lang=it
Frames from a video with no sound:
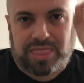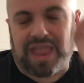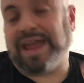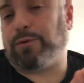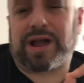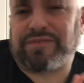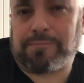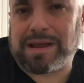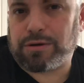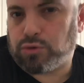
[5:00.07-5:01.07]
E qua arriva il
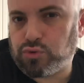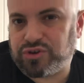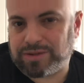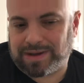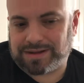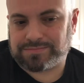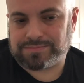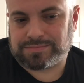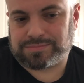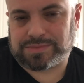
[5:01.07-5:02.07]
bello, l'ultima,
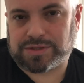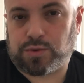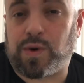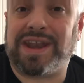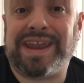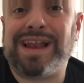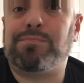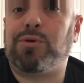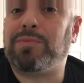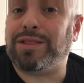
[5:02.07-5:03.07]
quando è il
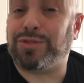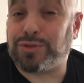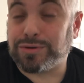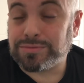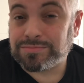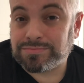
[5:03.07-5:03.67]
momento,